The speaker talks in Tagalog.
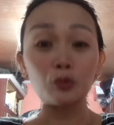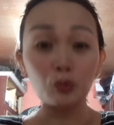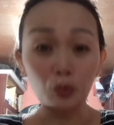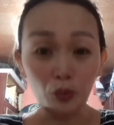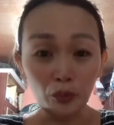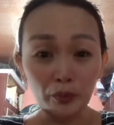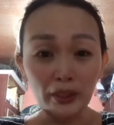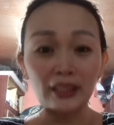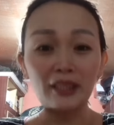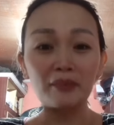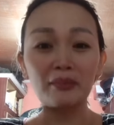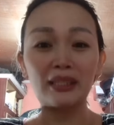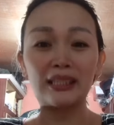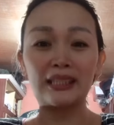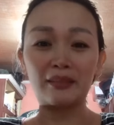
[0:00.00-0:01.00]
tubig na
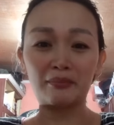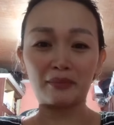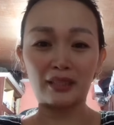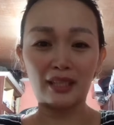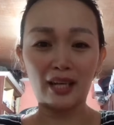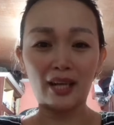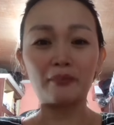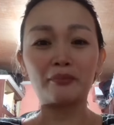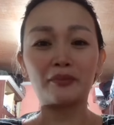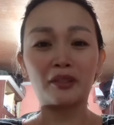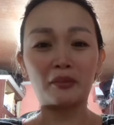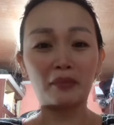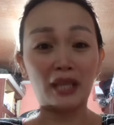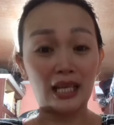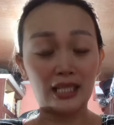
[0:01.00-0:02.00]
maligamgam
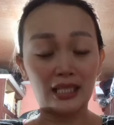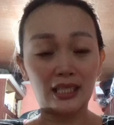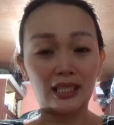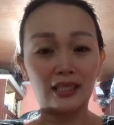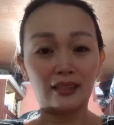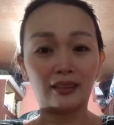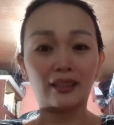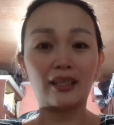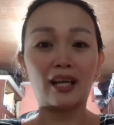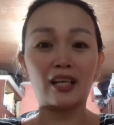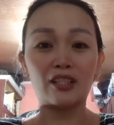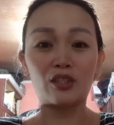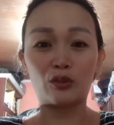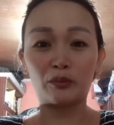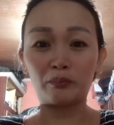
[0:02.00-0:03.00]
na may asin,
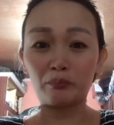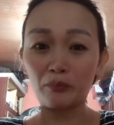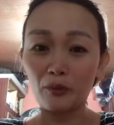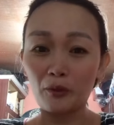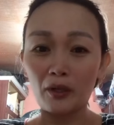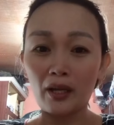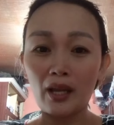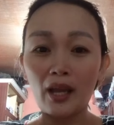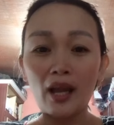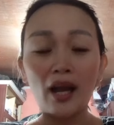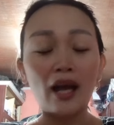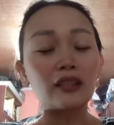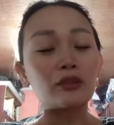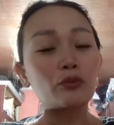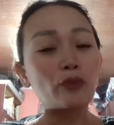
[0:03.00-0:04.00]
rock salt po.
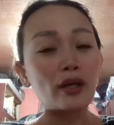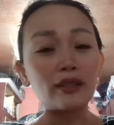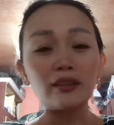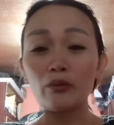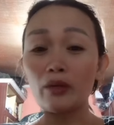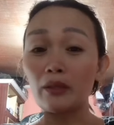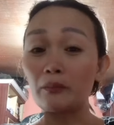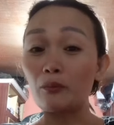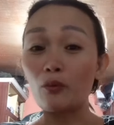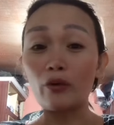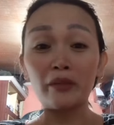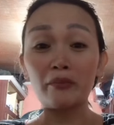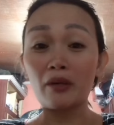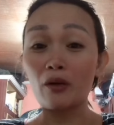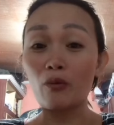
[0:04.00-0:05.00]
At wag na wag po
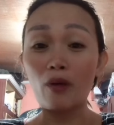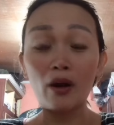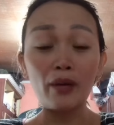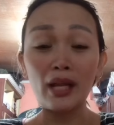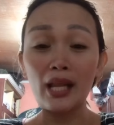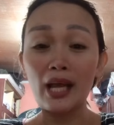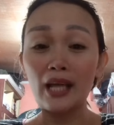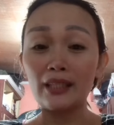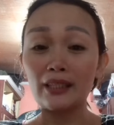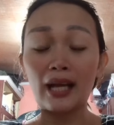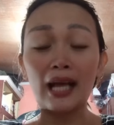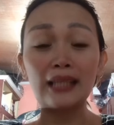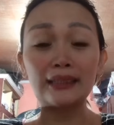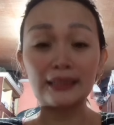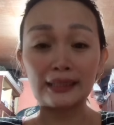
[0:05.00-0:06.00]
kayong magwawala ng
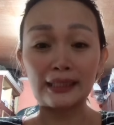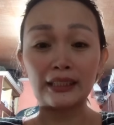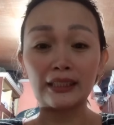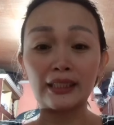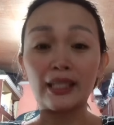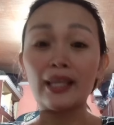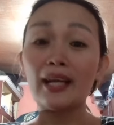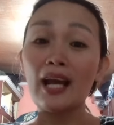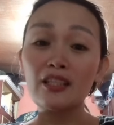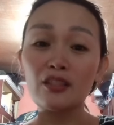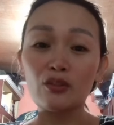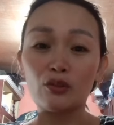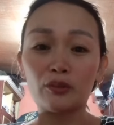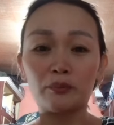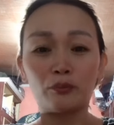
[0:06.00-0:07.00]
asin na rock
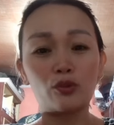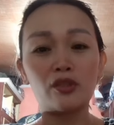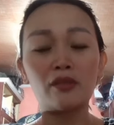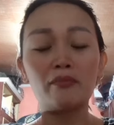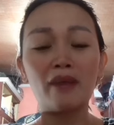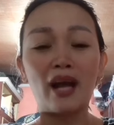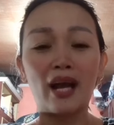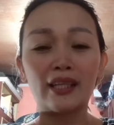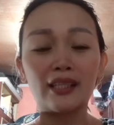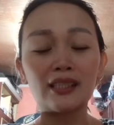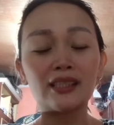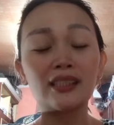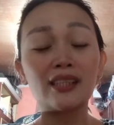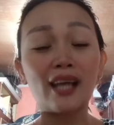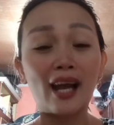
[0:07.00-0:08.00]
salt po sa bahay
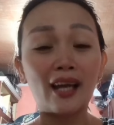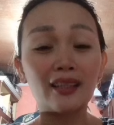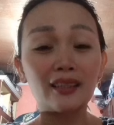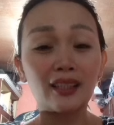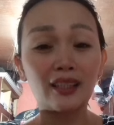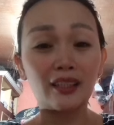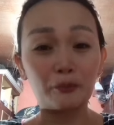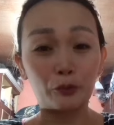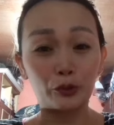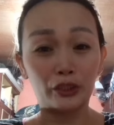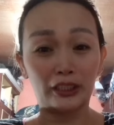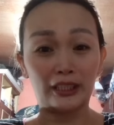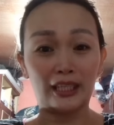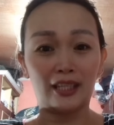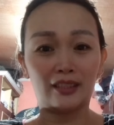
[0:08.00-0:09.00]
kasi nakakatanggal po
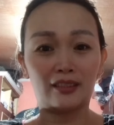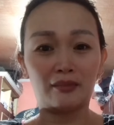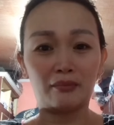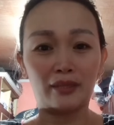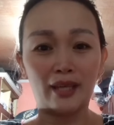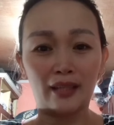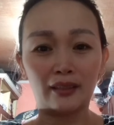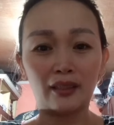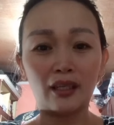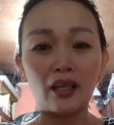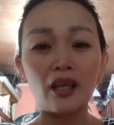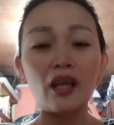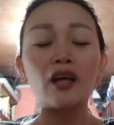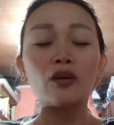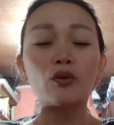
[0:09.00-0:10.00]
ng negative yan.
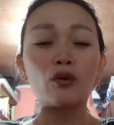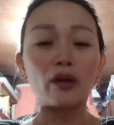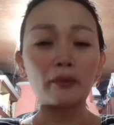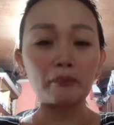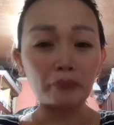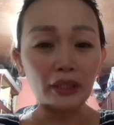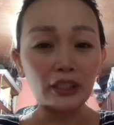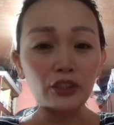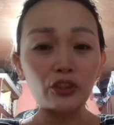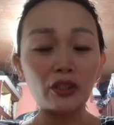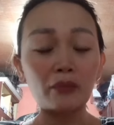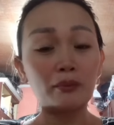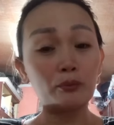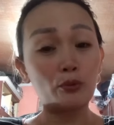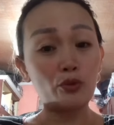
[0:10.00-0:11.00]
Kung ang pill nyo
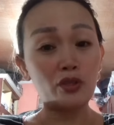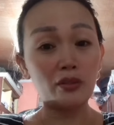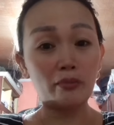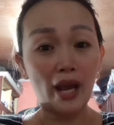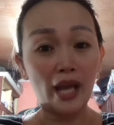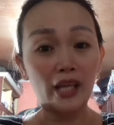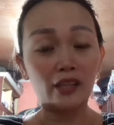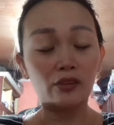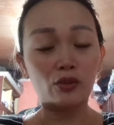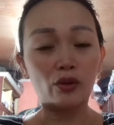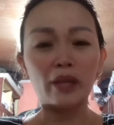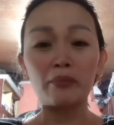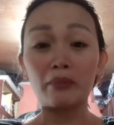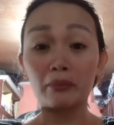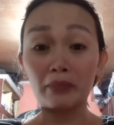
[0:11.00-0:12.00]
naman po sa bahay nyo
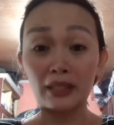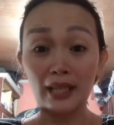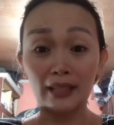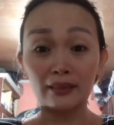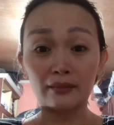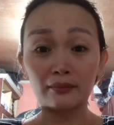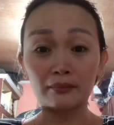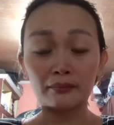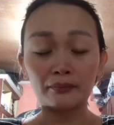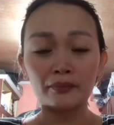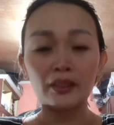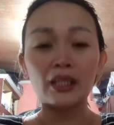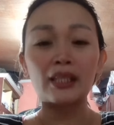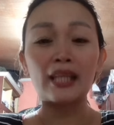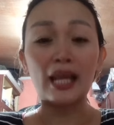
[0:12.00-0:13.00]
ay mabigat,
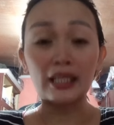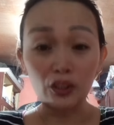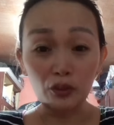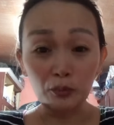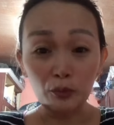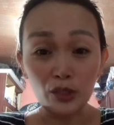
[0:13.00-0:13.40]
lagi ko po